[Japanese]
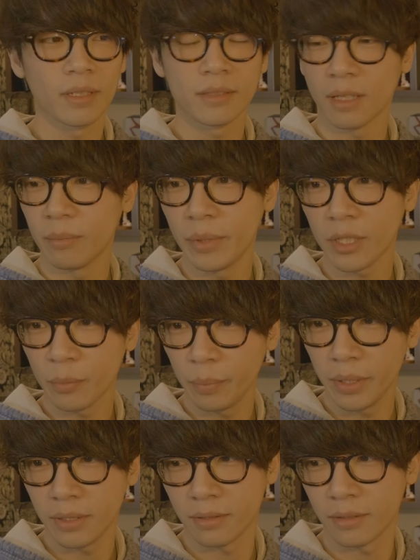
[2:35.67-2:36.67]
さんびゃく
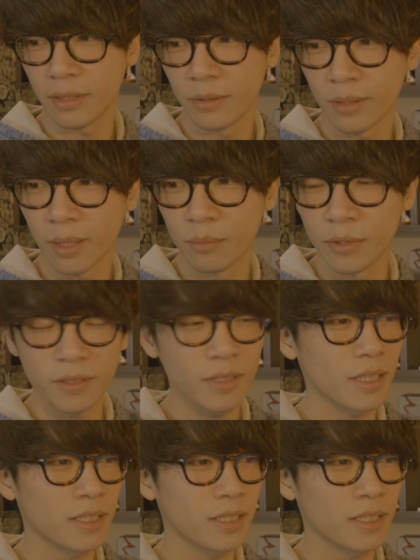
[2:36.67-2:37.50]
ピースっていうのが難